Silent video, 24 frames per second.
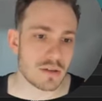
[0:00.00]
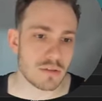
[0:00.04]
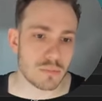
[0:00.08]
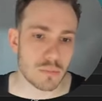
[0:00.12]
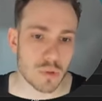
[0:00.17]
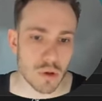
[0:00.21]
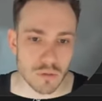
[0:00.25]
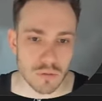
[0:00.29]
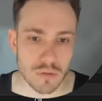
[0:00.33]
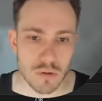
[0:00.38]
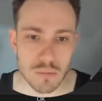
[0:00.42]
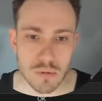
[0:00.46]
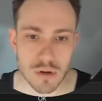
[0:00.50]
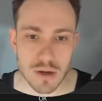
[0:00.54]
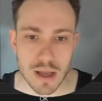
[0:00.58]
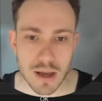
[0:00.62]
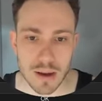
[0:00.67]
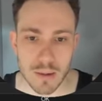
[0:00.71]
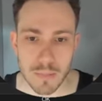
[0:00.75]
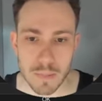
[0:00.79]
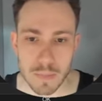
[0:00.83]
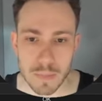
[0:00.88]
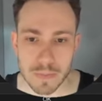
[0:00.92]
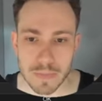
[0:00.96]
Bom, vamos
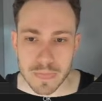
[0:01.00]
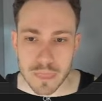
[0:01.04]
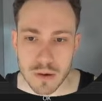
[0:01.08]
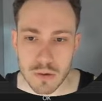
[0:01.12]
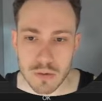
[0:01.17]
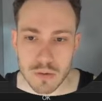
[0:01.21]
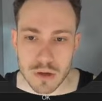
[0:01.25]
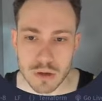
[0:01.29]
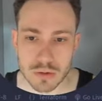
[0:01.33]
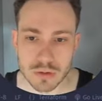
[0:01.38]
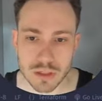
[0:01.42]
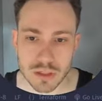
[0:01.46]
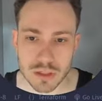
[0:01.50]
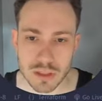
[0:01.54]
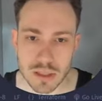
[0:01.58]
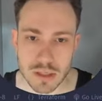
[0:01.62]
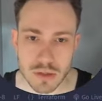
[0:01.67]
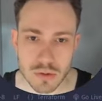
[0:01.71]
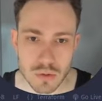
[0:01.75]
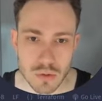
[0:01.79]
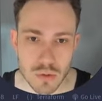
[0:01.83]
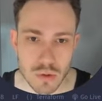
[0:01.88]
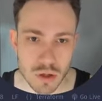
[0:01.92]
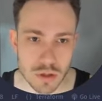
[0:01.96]
lá. Então eu já
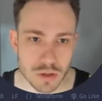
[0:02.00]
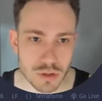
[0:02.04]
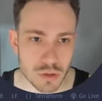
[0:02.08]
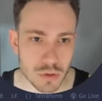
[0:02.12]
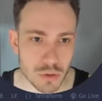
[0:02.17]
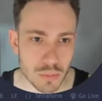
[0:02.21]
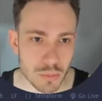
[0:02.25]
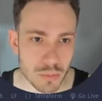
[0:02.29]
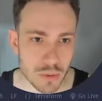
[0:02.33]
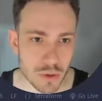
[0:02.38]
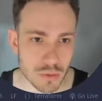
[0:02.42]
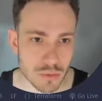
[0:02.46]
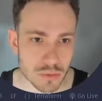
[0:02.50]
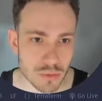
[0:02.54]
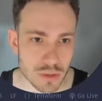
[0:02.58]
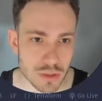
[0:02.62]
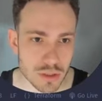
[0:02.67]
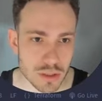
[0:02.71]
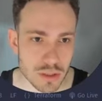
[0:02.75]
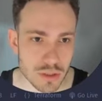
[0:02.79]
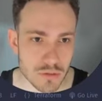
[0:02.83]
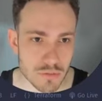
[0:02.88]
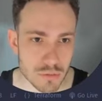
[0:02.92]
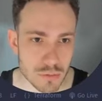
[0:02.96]
tenho o código pronto
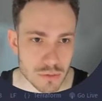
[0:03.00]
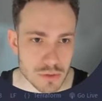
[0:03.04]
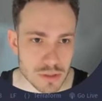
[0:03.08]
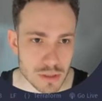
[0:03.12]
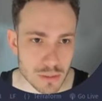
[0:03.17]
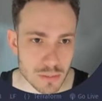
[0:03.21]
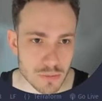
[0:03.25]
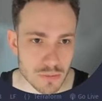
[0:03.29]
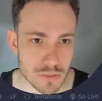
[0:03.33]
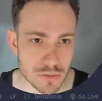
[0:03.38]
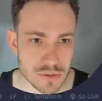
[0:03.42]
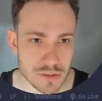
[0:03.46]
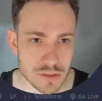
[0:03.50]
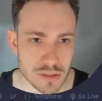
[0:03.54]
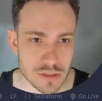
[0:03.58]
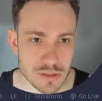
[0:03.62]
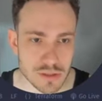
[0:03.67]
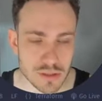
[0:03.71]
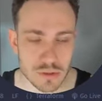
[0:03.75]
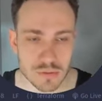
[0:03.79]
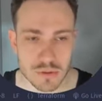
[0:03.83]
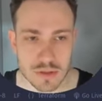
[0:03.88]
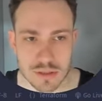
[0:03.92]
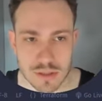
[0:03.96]
aqui que eu vou mostrar para vocês.
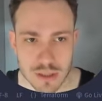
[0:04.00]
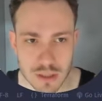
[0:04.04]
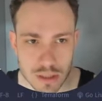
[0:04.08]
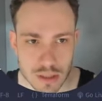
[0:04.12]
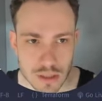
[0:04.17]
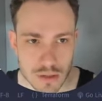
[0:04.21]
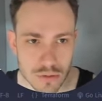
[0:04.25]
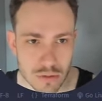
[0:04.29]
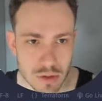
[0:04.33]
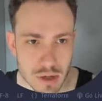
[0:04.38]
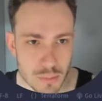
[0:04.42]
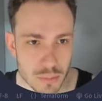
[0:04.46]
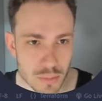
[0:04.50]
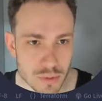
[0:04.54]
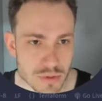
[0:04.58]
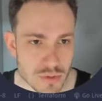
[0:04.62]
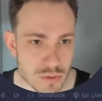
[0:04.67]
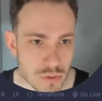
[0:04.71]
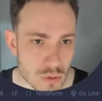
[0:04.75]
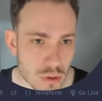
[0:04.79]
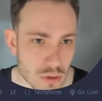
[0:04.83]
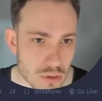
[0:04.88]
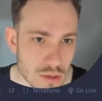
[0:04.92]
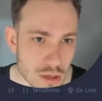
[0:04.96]
Então esse aqui é o
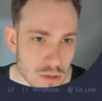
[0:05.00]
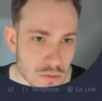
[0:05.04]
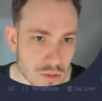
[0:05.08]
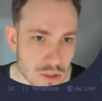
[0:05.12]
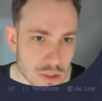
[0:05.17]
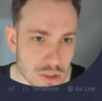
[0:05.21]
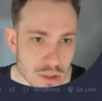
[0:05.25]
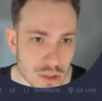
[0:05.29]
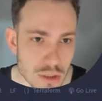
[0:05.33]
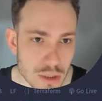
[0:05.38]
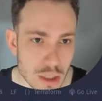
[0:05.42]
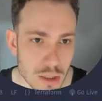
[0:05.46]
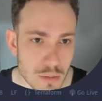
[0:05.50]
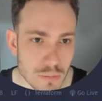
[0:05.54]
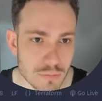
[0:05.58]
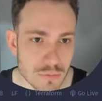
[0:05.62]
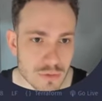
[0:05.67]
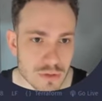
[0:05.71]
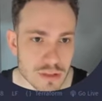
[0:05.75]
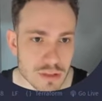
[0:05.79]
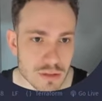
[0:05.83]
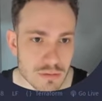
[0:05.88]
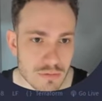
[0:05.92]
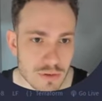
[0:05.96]
repositório lá no GitHub.
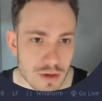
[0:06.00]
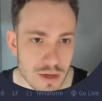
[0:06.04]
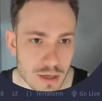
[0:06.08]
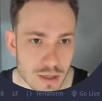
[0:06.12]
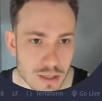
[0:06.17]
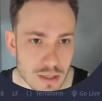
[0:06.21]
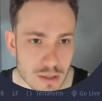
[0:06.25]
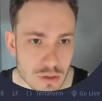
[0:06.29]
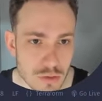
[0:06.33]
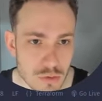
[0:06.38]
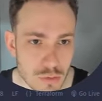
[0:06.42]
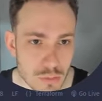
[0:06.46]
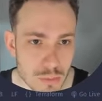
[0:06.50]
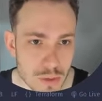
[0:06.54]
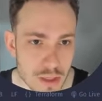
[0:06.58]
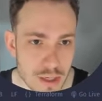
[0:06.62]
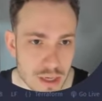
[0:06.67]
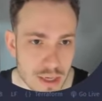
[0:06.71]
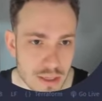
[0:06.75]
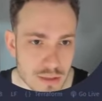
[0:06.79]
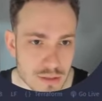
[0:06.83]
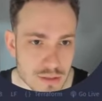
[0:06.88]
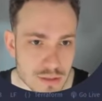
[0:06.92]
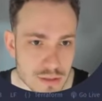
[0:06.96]
Você vai aqui em
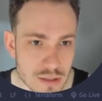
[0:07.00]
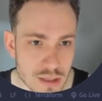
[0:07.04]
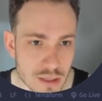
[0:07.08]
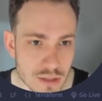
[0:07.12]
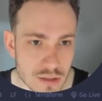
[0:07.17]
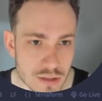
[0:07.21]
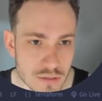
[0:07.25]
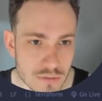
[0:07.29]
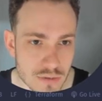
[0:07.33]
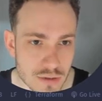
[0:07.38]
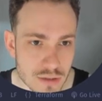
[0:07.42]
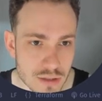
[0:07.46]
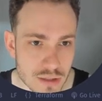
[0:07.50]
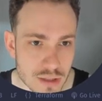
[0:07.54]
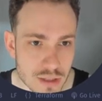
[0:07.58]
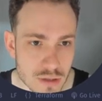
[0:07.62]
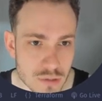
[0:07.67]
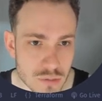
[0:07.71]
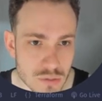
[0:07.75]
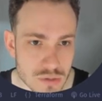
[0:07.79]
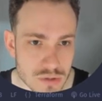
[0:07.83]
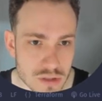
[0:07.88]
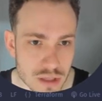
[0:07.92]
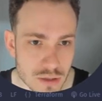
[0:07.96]
Kubernetes e aqui vai
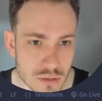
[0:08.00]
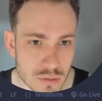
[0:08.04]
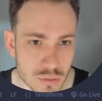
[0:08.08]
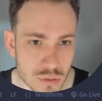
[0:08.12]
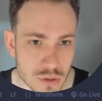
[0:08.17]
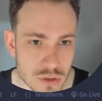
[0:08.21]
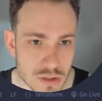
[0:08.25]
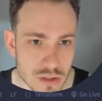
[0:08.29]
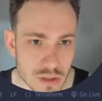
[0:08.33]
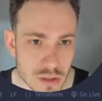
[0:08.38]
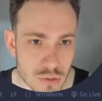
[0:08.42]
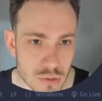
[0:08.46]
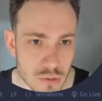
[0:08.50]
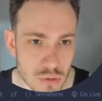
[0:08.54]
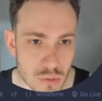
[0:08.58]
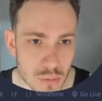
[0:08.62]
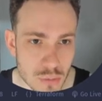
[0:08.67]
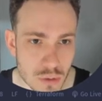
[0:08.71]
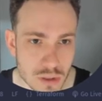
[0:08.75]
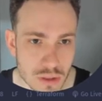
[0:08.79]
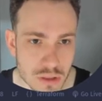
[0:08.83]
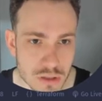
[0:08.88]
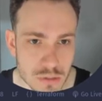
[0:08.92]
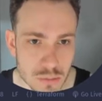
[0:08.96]
ter o 02 que é o
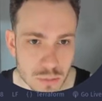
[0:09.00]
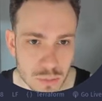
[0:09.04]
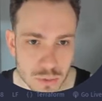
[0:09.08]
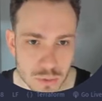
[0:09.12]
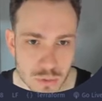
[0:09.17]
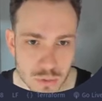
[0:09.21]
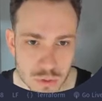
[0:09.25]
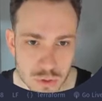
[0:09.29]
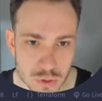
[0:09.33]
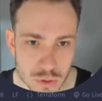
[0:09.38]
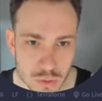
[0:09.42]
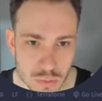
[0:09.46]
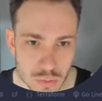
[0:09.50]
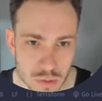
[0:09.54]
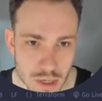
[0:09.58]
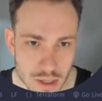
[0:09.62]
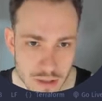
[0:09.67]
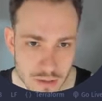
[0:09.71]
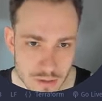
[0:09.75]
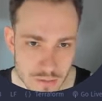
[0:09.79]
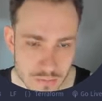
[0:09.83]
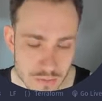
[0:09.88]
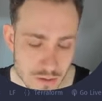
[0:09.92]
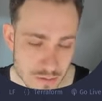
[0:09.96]
Kubernetes Production
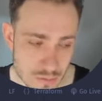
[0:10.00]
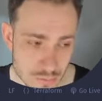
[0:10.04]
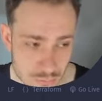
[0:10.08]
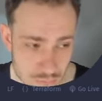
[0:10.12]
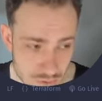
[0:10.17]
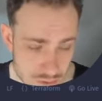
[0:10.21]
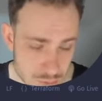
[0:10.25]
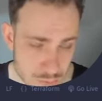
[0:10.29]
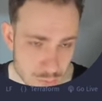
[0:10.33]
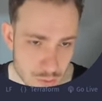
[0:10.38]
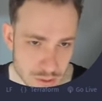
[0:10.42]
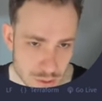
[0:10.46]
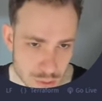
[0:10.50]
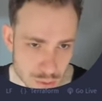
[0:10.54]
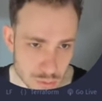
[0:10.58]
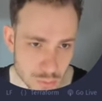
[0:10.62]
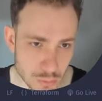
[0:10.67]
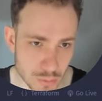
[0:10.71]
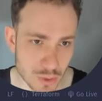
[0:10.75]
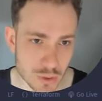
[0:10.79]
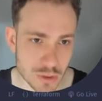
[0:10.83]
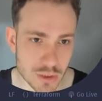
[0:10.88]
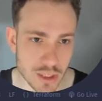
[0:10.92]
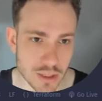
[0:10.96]
Ready, faz, faz parte do
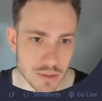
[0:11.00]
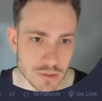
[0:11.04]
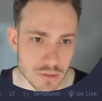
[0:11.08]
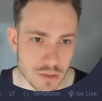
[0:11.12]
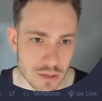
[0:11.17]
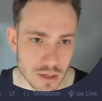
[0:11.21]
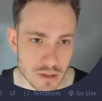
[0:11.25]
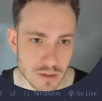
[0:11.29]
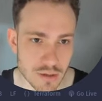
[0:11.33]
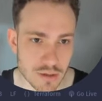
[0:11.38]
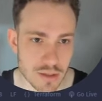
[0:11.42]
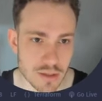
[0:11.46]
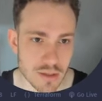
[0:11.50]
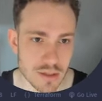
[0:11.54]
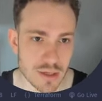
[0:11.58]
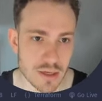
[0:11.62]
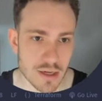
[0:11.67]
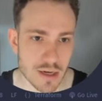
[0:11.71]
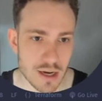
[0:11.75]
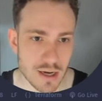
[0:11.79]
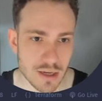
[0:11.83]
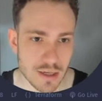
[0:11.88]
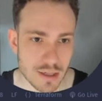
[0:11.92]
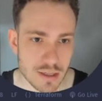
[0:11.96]
projeto, tá?
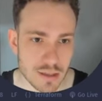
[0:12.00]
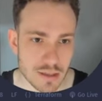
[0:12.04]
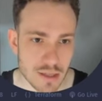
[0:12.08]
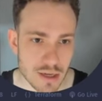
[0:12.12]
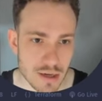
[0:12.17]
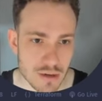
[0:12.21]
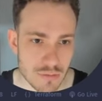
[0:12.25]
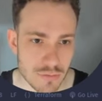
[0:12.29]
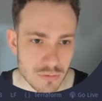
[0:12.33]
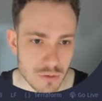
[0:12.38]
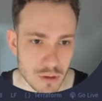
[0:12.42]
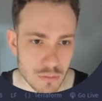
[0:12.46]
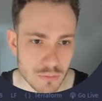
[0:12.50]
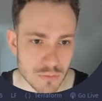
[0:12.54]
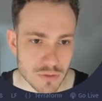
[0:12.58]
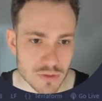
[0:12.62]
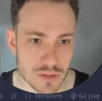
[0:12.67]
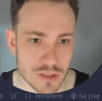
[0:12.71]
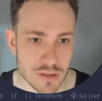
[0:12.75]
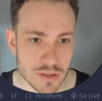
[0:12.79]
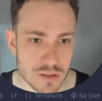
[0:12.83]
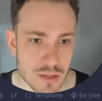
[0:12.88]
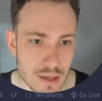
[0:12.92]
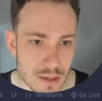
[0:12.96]
Aqui em Terraform
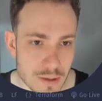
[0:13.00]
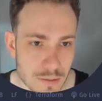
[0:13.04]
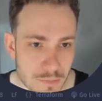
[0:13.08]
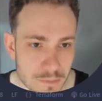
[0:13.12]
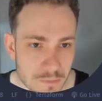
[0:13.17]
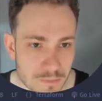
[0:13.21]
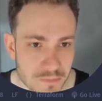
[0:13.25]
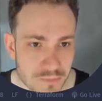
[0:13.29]
você tem